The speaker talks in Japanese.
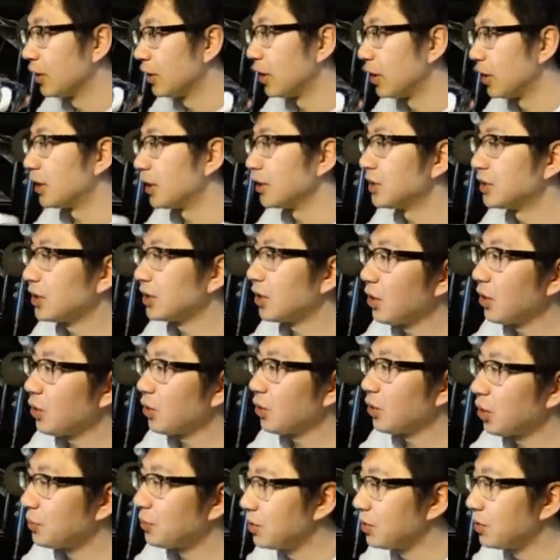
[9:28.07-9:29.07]
い、あ石川
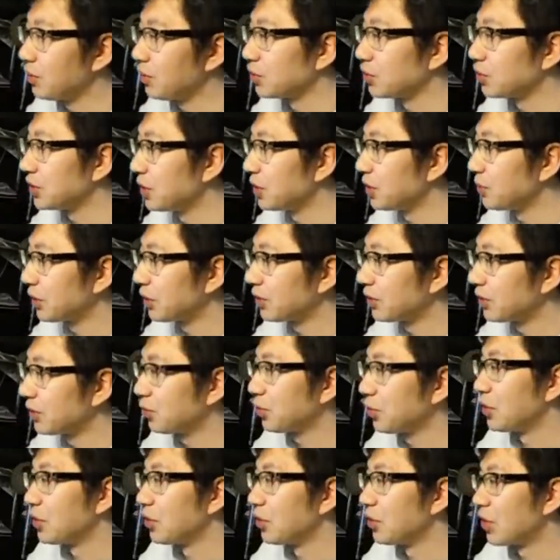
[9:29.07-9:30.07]
亮がビールの CM やってる
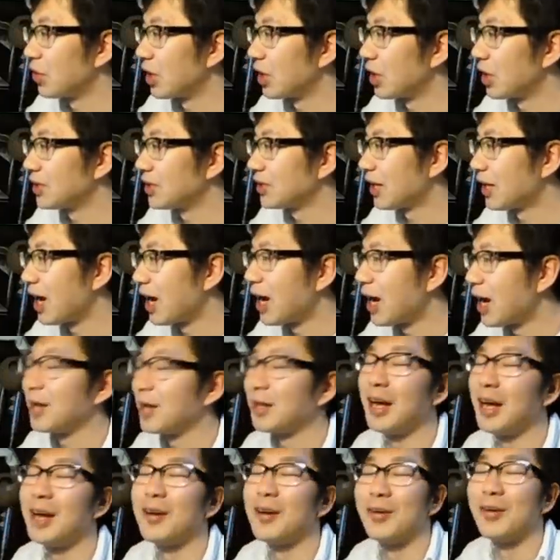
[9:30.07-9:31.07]
時に焦ったあ
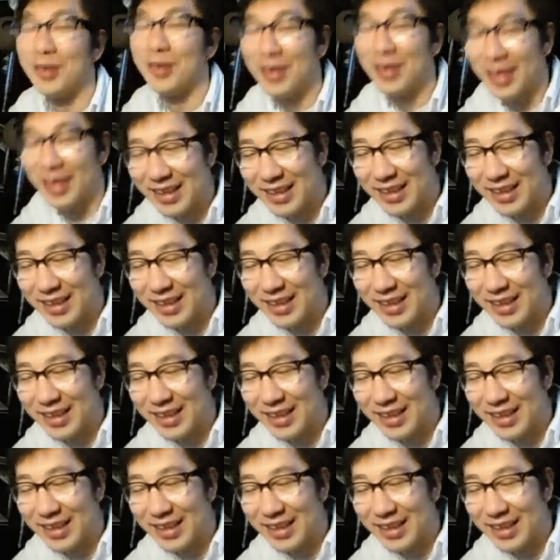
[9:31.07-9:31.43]
なるほどね